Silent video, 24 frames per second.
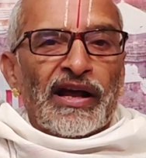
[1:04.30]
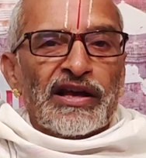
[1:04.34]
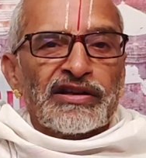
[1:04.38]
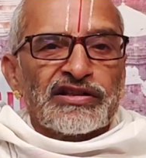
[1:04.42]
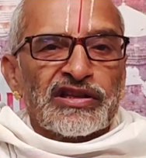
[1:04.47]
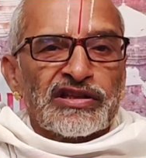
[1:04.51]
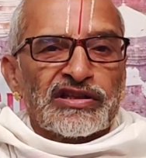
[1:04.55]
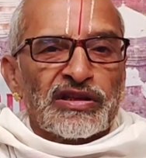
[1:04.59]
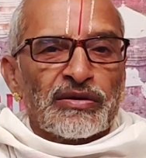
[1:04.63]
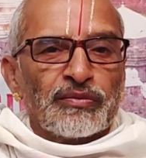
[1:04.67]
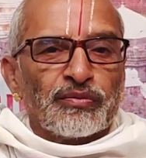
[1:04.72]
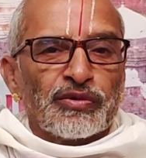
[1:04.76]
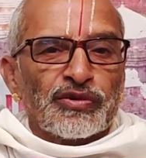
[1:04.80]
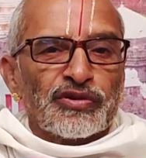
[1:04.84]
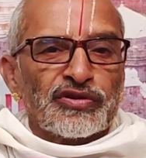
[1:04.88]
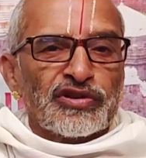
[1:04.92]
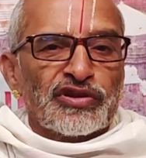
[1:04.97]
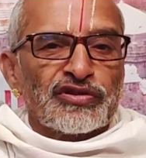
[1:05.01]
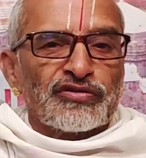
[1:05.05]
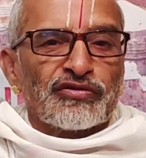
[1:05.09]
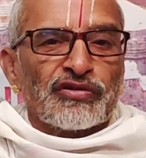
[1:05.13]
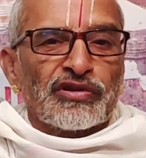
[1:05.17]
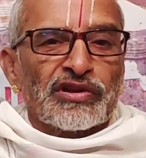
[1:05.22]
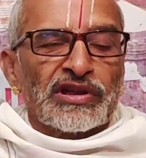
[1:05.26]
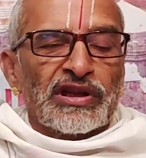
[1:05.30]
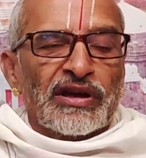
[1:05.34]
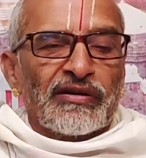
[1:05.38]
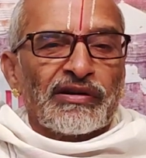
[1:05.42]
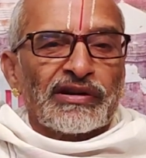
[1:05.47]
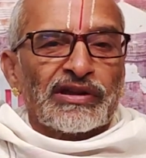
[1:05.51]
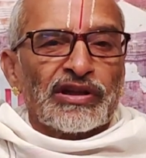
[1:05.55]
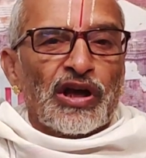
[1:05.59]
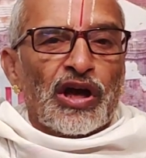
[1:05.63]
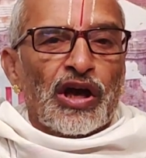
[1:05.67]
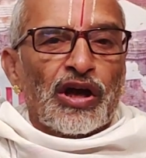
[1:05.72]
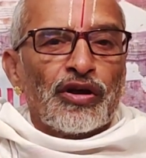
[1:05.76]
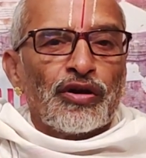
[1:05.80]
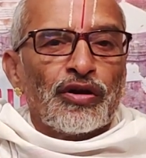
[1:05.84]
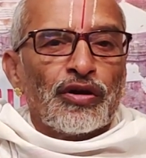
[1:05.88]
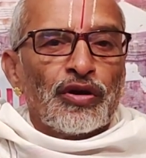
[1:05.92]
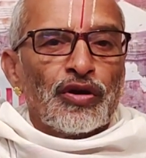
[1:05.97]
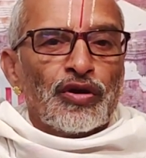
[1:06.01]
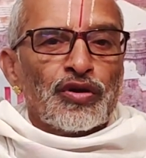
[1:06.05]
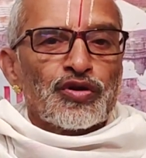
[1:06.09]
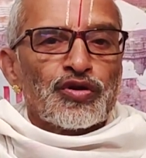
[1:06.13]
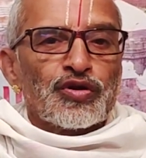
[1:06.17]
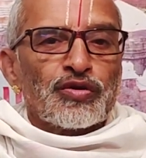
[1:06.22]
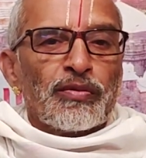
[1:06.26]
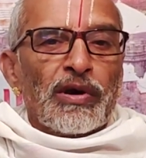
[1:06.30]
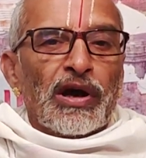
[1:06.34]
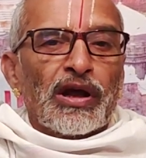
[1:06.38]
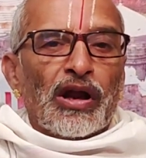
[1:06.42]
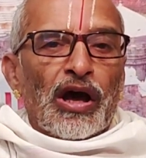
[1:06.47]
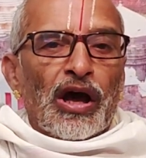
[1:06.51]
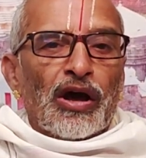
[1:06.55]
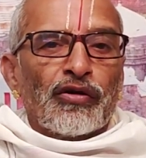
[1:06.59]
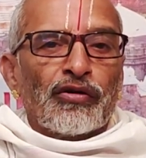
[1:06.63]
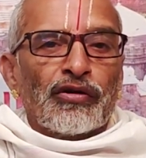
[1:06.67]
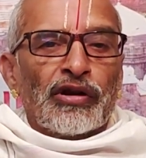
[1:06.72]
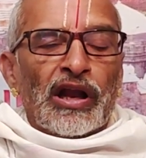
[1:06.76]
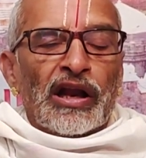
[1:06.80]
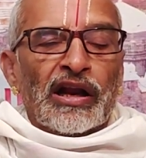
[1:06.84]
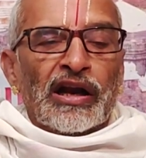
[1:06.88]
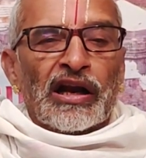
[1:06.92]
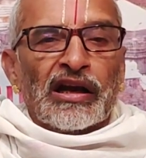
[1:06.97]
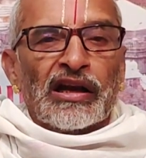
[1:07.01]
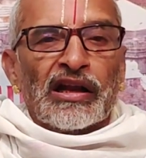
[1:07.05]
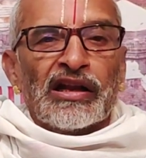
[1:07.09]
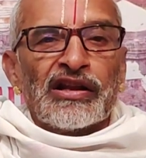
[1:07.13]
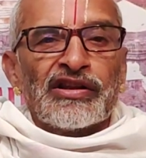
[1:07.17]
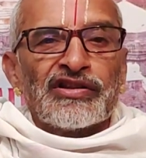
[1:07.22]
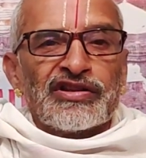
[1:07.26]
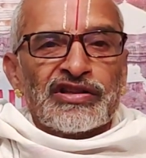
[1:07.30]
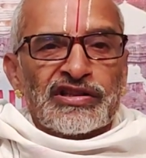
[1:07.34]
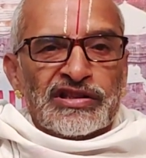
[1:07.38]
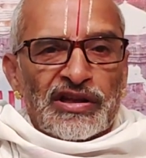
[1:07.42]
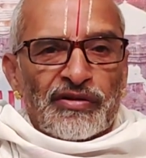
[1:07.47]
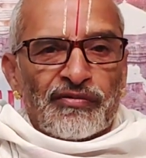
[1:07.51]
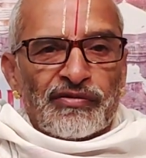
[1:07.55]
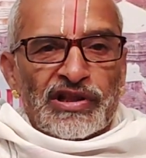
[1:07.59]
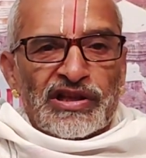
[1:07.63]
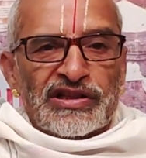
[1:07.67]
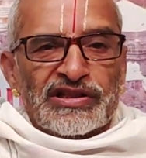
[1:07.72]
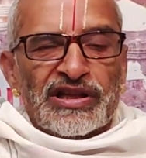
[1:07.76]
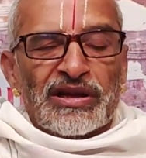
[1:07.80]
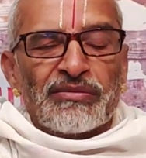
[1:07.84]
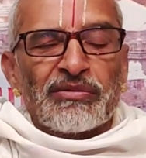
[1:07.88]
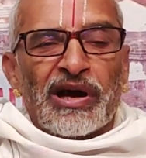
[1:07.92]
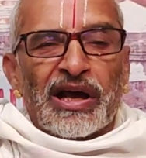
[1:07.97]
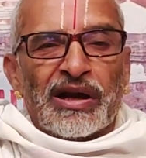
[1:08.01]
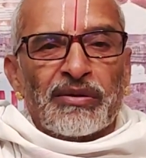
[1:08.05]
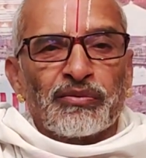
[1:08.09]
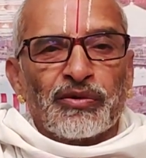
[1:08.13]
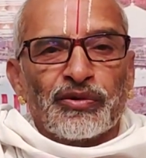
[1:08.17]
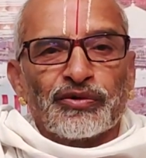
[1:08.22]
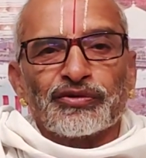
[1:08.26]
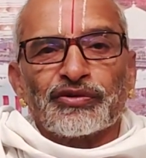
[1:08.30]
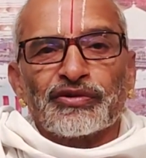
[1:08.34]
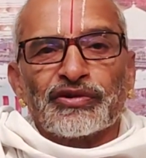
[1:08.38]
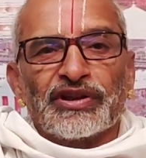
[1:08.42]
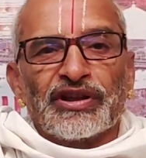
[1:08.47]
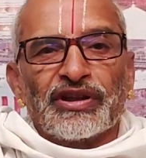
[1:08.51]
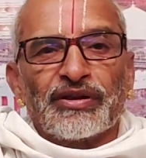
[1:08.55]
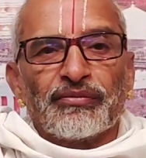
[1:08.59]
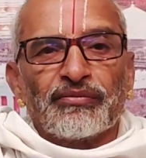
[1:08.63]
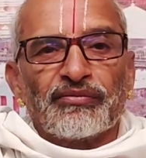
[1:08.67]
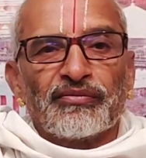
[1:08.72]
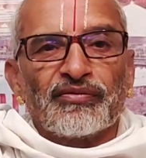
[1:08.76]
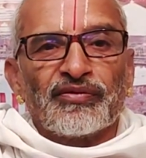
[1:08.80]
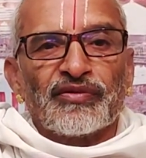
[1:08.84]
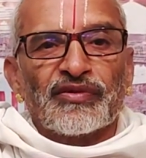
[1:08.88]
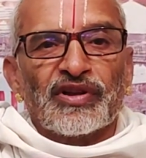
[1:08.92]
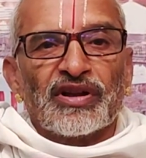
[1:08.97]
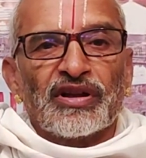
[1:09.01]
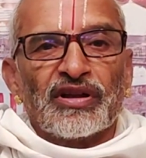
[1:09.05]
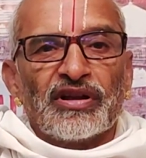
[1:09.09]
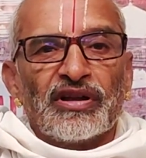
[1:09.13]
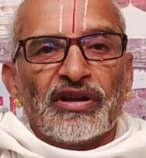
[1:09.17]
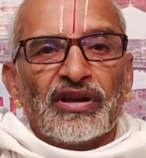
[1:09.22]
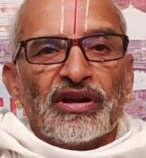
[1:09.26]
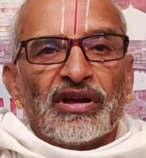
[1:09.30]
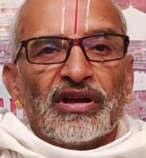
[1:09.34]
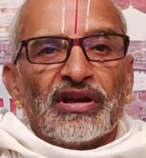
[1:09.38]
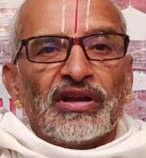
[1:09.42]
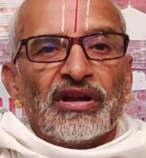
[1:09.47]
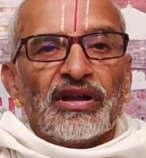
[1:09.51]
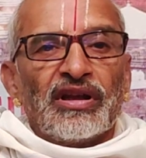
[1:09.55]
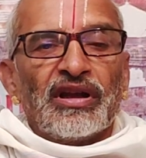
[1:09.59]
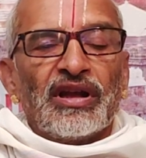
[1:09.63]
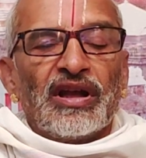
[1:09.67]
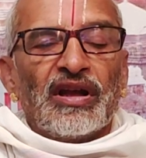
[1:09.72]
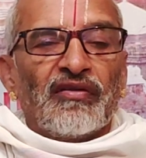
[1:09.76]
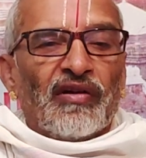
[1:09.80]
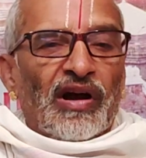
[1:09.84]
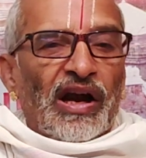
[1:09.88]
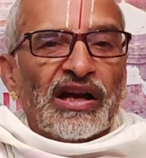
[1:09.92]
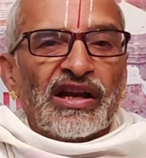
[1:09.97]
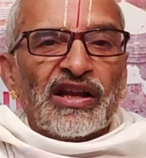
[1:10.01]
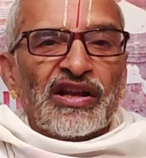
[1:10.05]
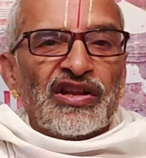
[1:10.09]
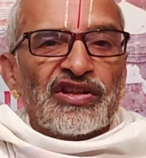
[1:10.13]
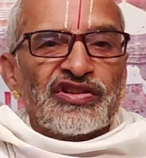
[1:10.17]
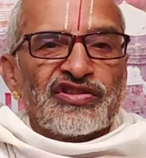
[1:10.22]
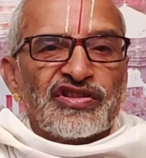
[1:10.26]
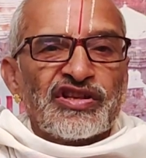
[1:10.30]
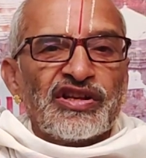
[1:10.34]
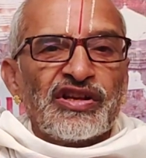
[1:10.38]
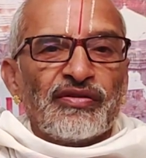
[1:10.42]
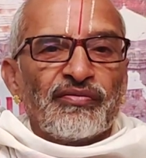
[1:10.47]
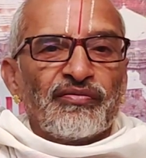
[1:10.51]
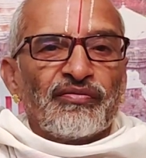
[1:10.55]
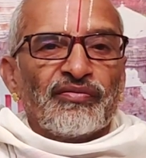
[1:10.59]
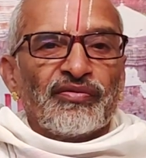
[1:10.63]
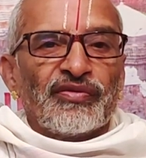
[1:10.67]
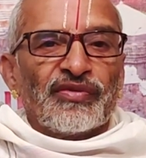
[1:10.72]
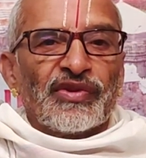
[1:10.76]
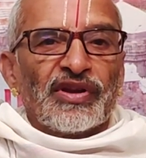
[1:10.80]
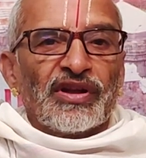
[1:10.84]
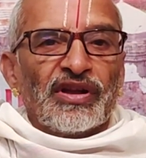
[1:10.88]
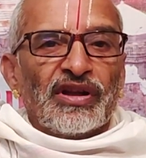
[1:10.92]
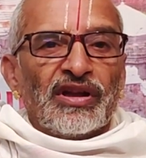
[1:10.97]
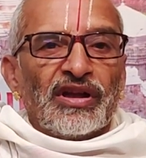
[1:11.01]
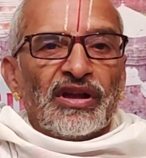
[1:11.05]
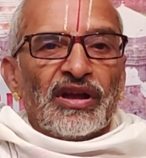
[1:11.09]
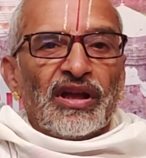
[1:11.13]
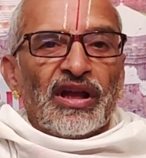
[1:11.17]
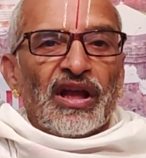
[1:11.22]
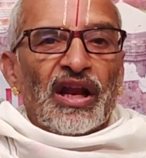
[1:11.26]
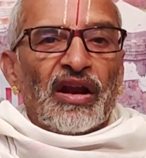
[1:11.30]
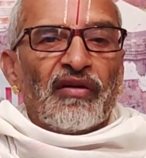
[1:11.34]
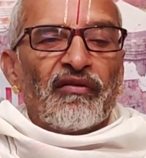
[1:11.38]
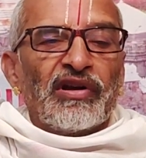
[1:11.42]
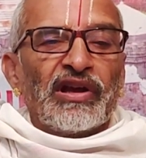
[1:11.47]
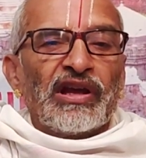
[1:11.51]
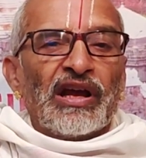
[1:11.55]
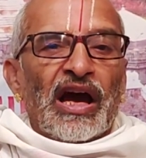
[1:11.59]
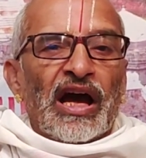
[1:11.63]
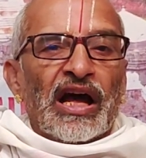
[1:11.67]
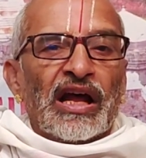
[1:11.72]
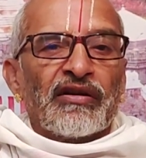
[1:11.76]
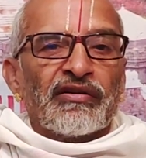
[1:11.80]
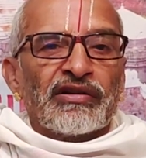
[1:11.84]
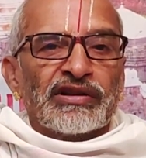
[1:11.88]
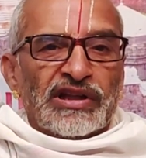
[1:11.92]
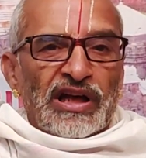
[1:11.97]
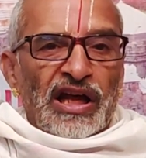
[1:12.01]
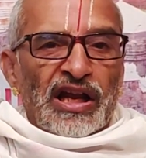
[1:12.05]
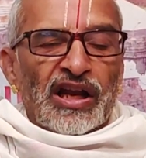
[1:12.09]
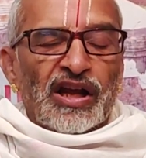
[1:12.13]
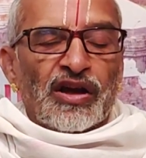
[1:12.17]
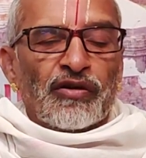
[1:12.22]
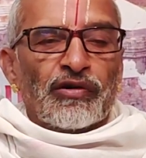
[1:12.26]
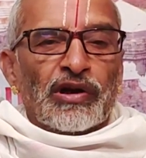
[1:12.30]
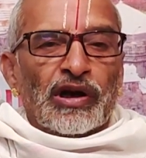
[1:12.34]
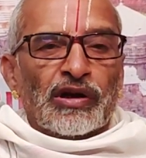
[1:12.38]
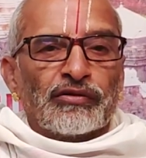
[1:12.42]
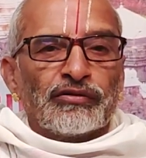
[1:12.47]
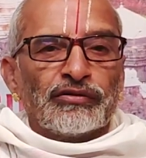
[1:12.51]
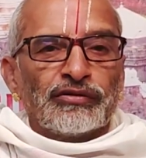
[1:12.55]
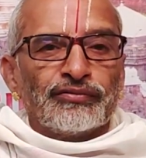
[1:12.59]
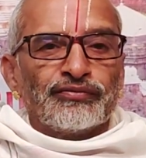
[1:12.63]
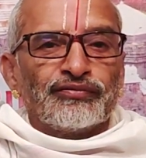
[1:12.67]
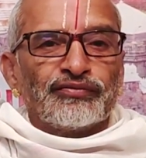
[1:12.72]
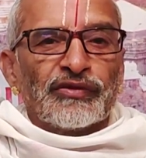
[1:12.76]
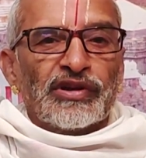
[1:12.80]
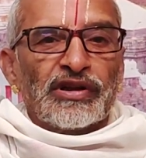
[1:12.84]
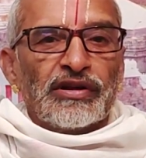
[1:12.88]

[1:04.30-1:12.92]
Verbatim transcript: మంగళాశాస్త్రం పూర్తి చేసుకున్న తర్వాత సుమారు ఆరున్నర గంటల నుంచి సర్వదర్శనం ఆరంభమవుతుంది ఇవాటి నుంచి ఇరవై ఆరవ తారీఖు వరకు